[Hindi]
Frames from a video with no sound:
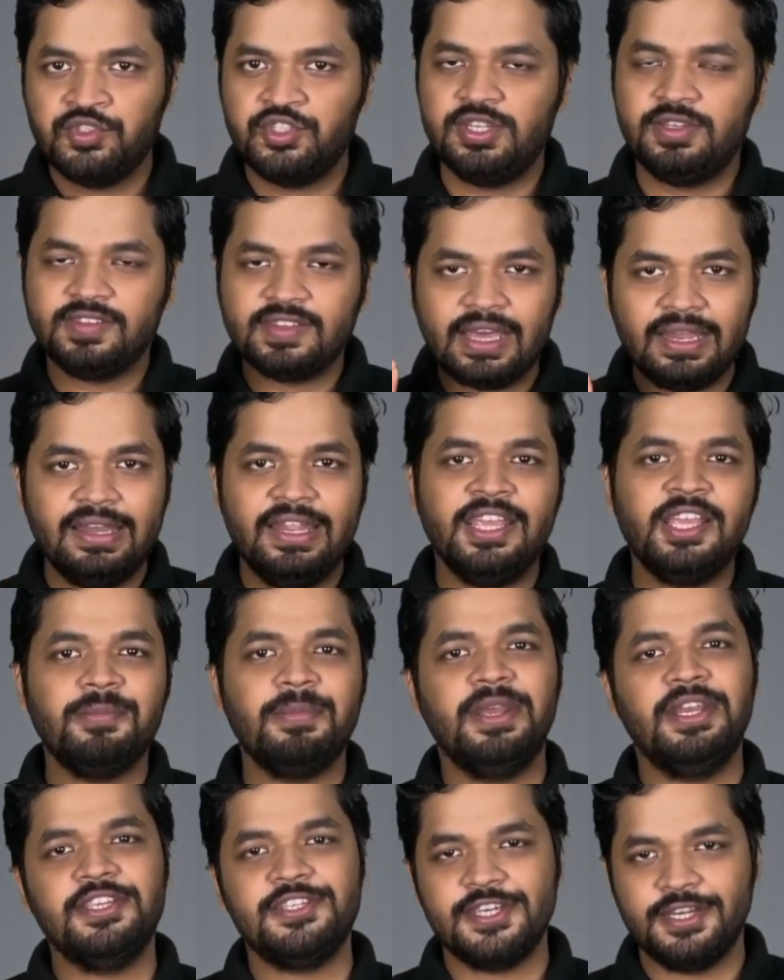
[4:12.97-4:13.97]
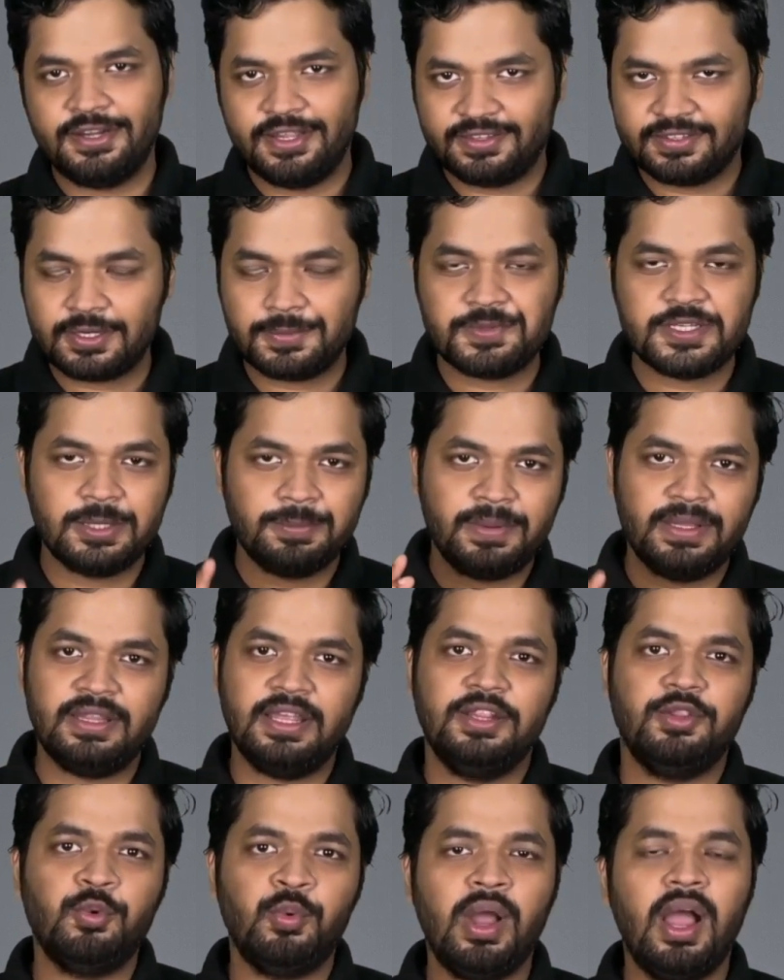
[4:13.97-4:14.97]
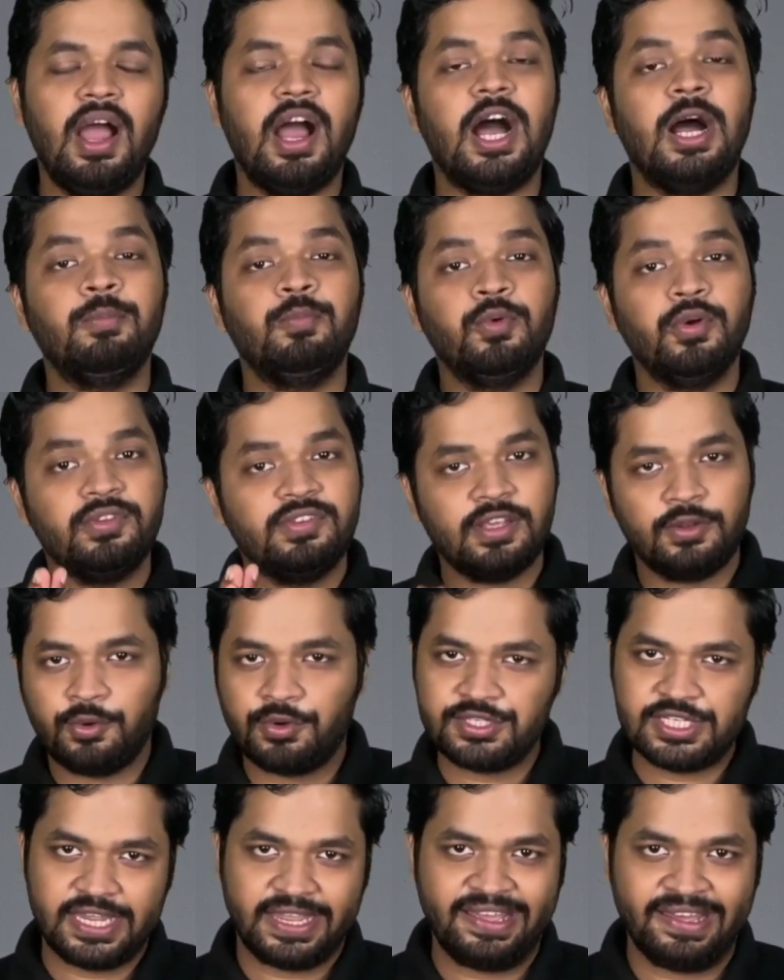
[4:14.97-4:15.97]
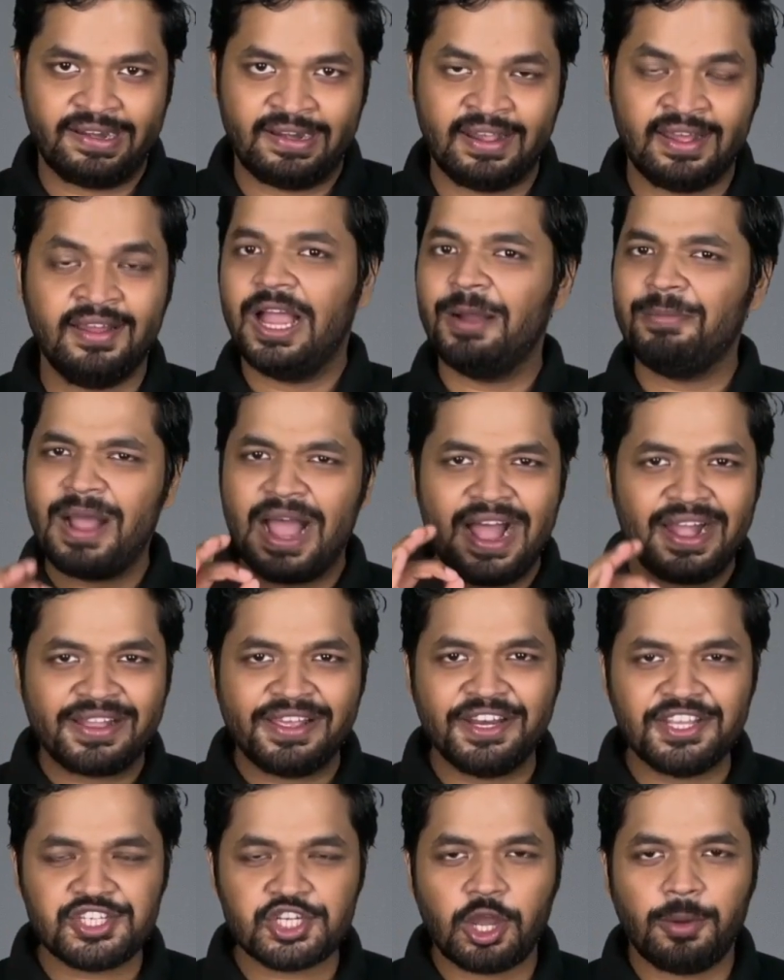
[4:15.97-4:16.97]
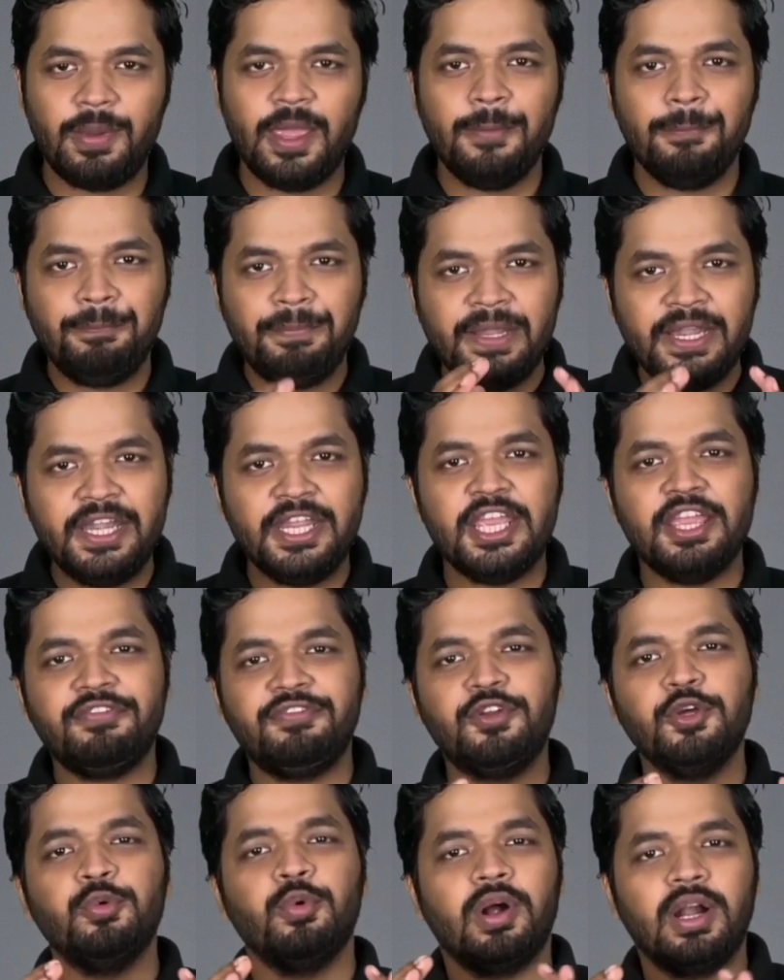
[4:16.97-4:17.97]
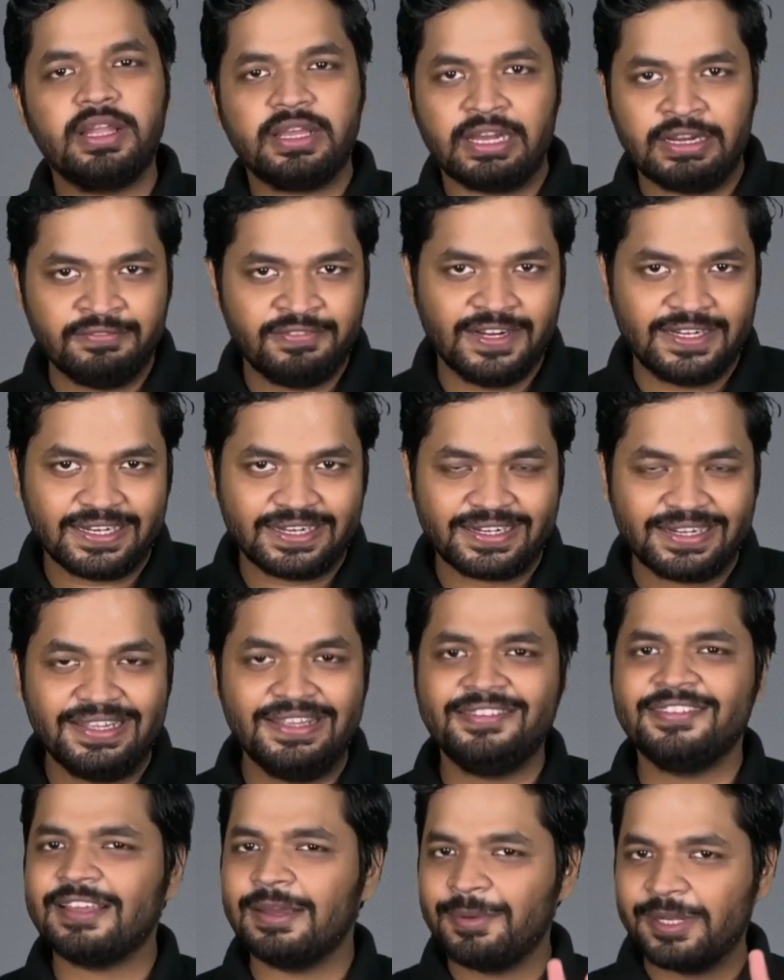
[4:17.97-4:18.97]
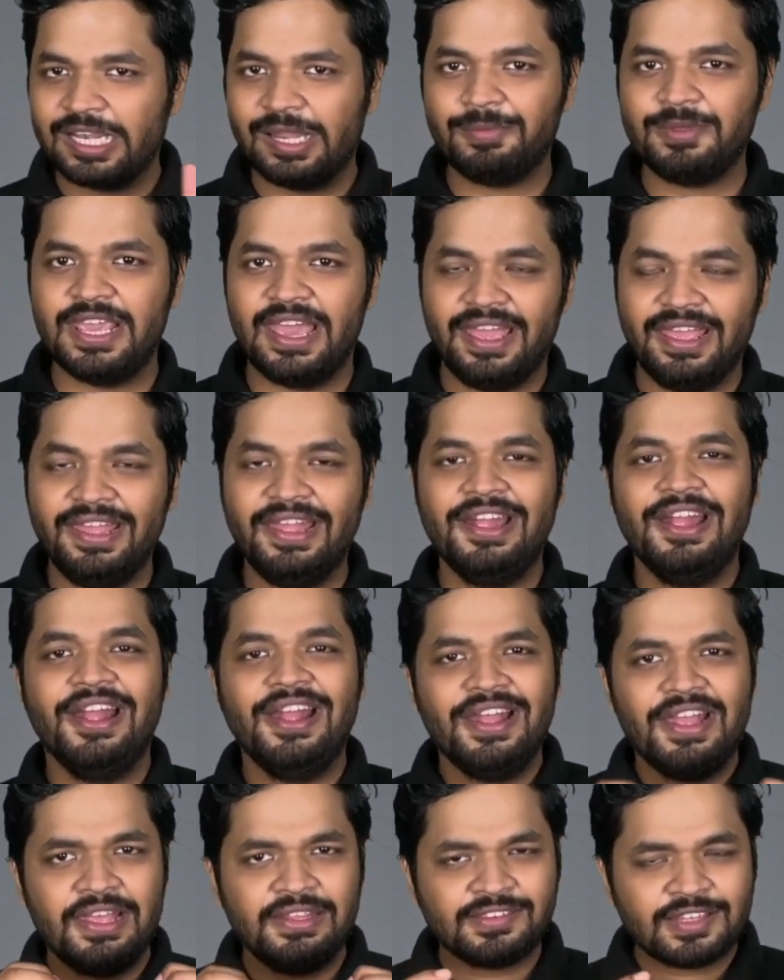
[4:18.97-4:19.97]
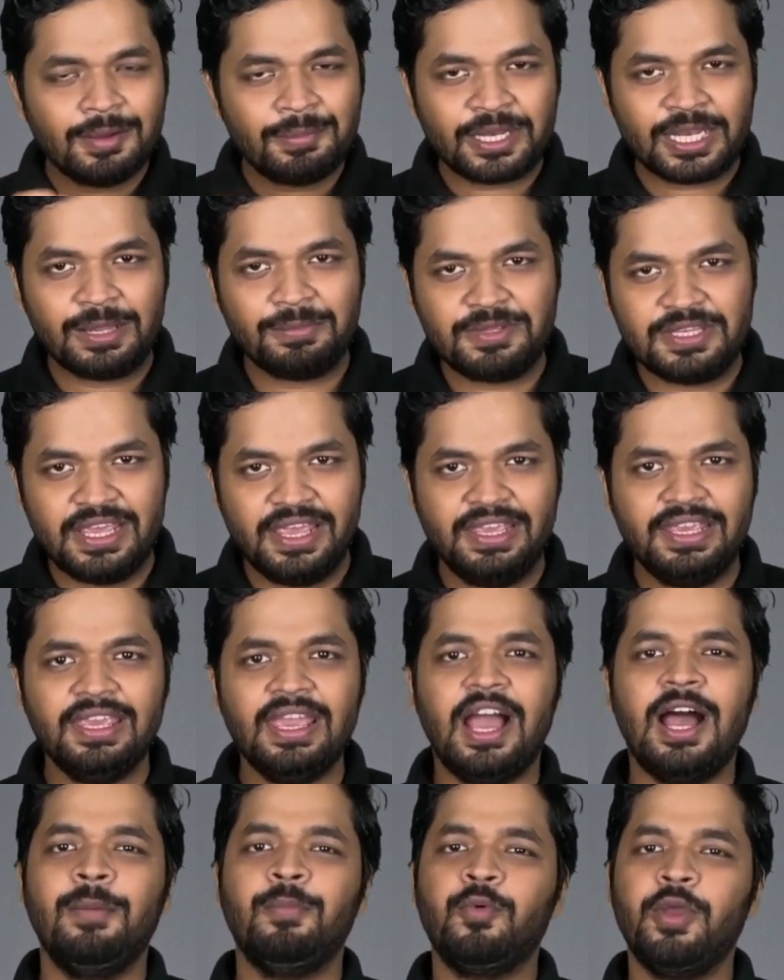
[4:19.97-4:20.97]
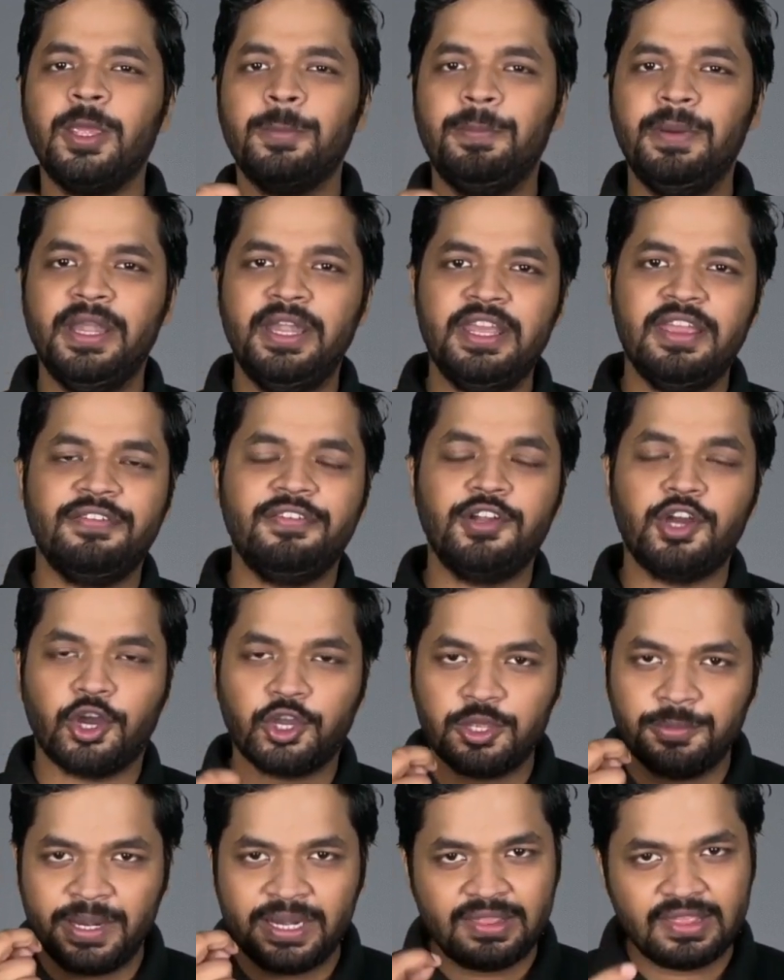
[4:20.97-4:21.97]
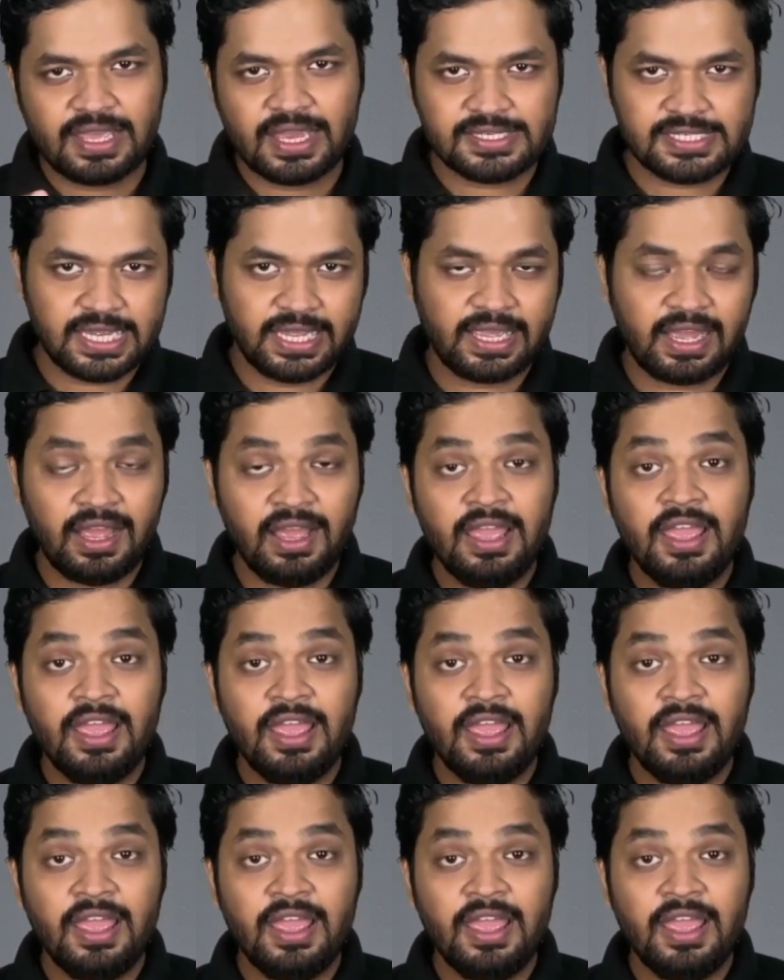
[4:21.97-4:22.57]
जिसका लिंक मैं नीचे डिस्क्रिप्शन पे दे दूंगा आप वो जरूर चेक करना अब आखिरी जॉब है पीडीएफ टू वर्ड कन्वर्टर इसका मतलब क्या है इसका मतलब यह है कि आपको एक पीडीएफ डॉक्यूमेंट दिया जाएगा